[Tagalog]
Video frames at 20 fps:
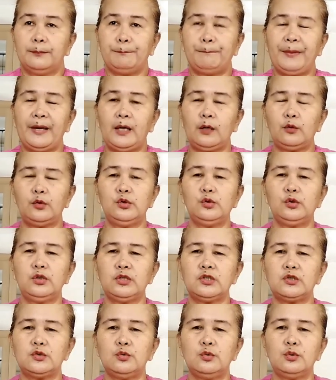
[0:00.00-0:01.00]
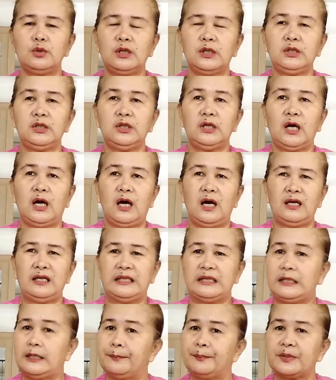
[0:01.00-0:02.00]
Pero yung itsura niya,
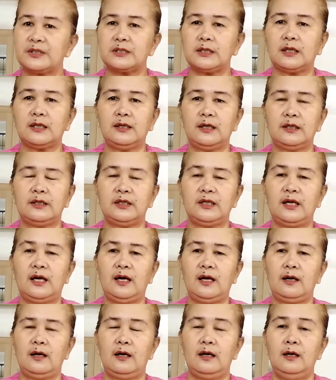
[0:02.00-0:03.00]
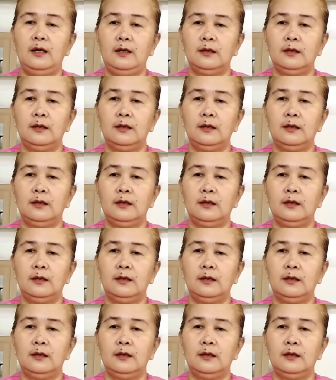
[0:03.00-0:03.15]
hindi pa siya ganyan.